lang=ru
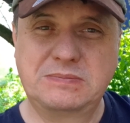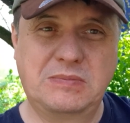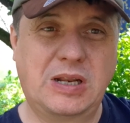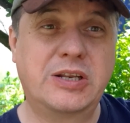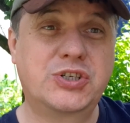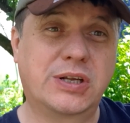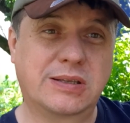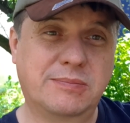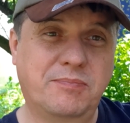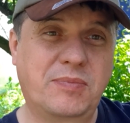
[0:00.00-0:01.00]
лежат,
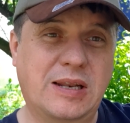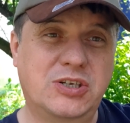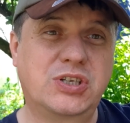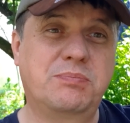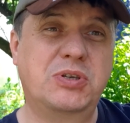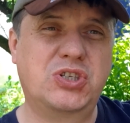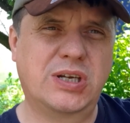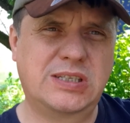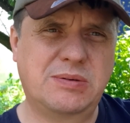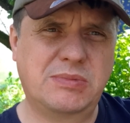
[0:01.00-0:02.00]
лежат
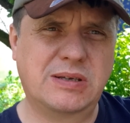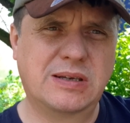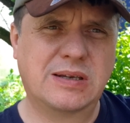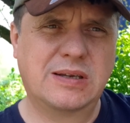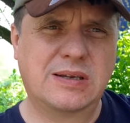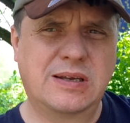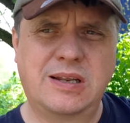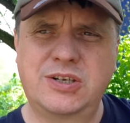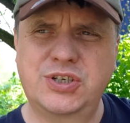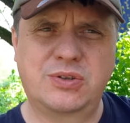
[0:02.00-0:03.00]
печатями,
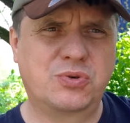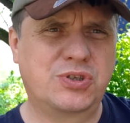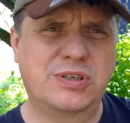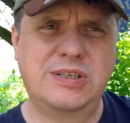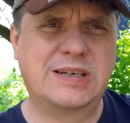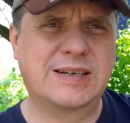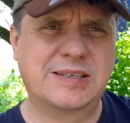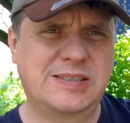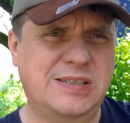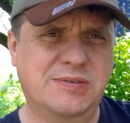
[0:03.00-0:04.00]
лежат очень
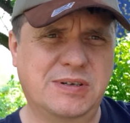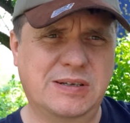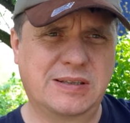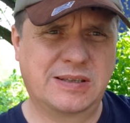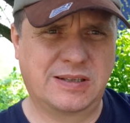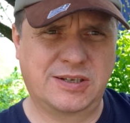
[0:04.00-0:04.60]
некрасиво на